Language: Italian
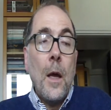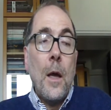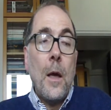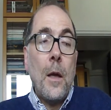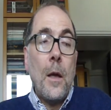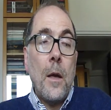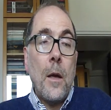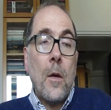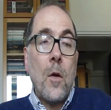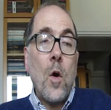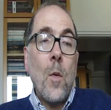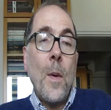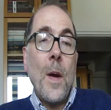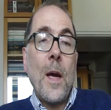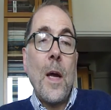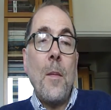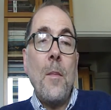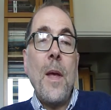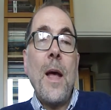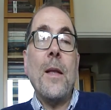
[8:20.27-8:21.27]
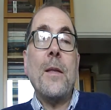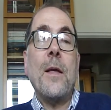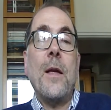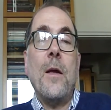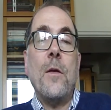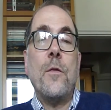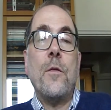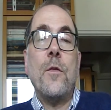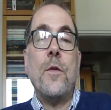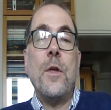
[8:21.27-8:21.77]
Eh, Come è cambiata
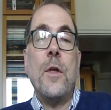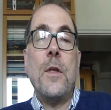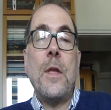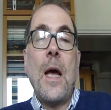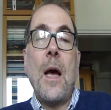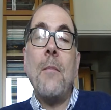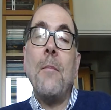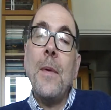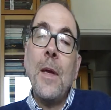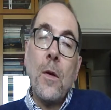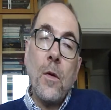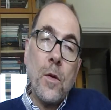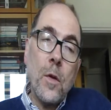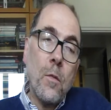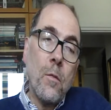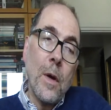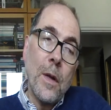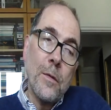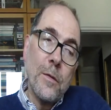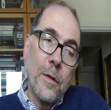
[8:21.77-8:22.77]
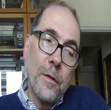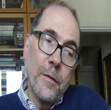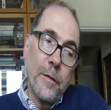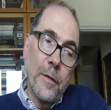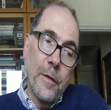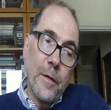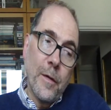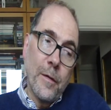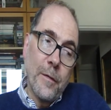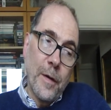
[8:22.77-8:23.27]
la società? Meno di quanto
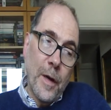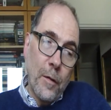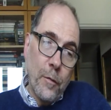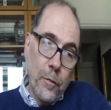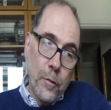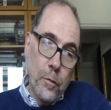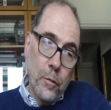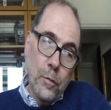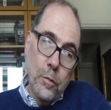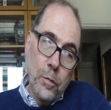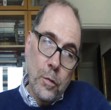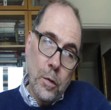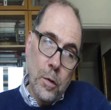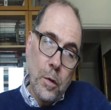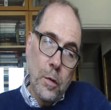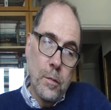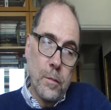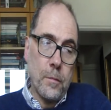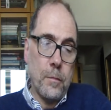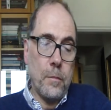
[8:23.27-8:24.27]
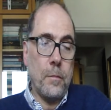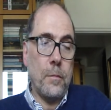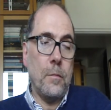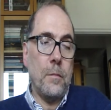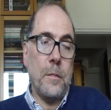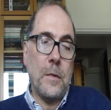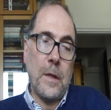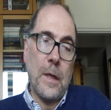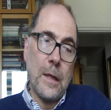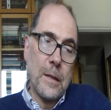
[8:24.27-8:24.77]
avrei voluto,
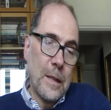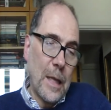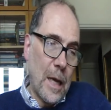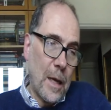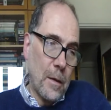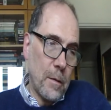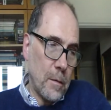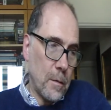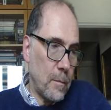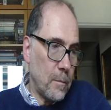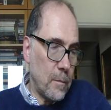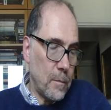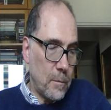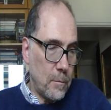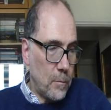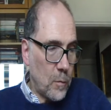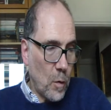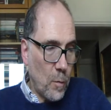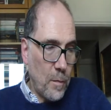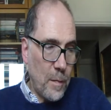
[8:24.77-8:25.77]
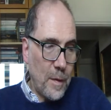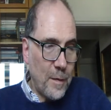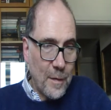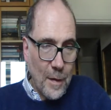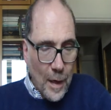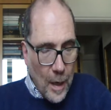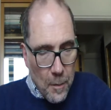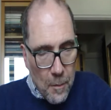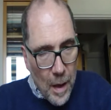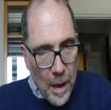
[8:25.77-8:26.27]
in realtà mm, non mi
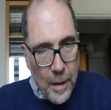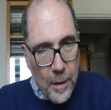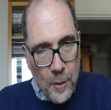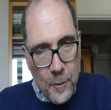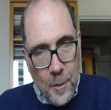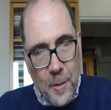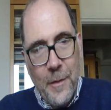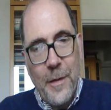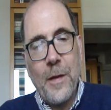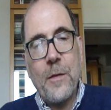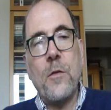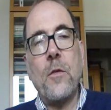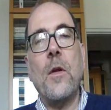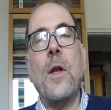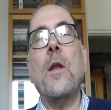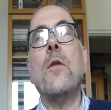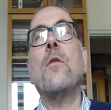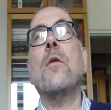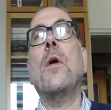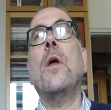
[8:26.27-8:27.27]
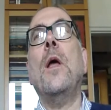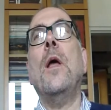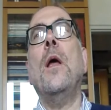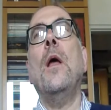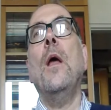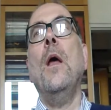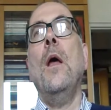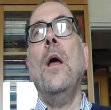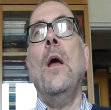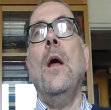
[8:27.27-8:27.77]
sarei mai espresso, adesso detto che